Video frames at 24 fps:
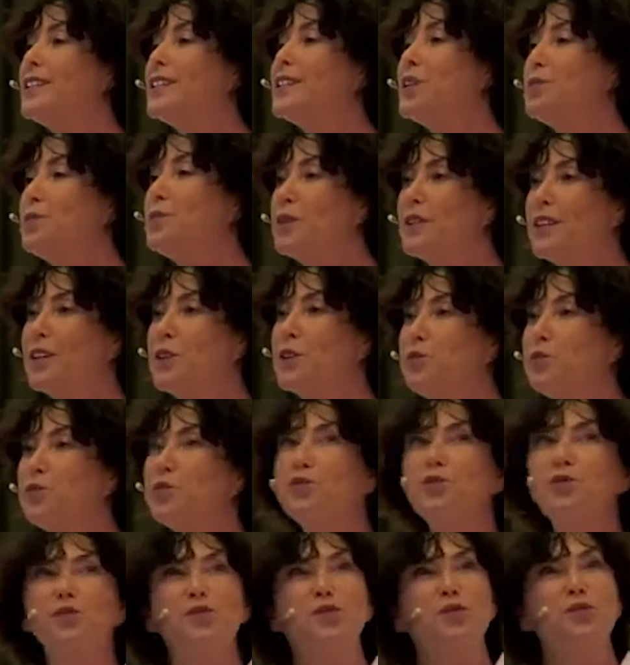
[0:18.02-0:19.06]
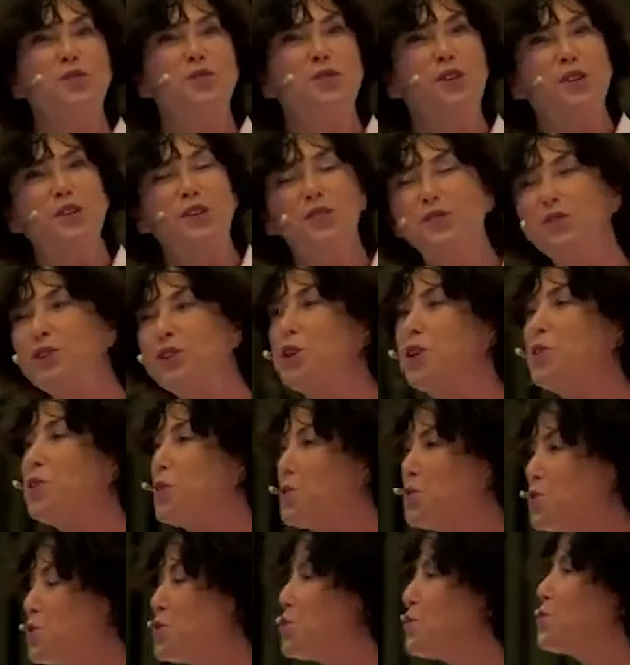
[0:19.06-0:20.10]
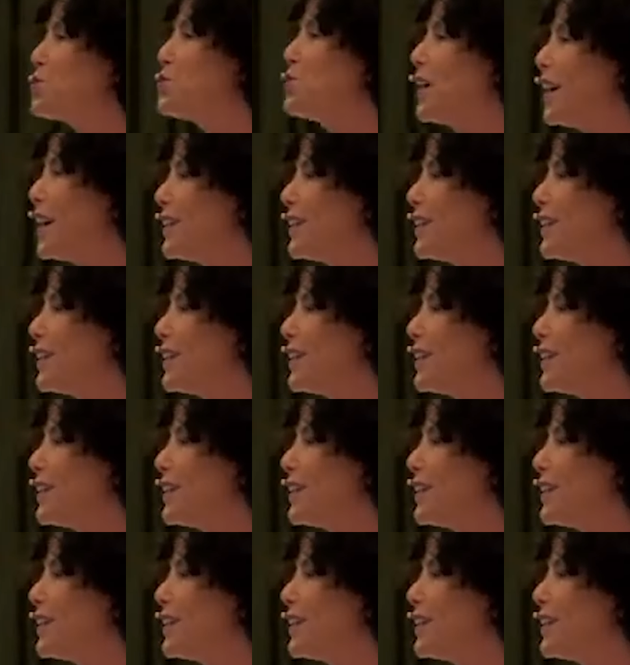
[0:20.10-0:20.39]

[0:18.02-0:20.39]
kitabını uzun e, süre konuştuk,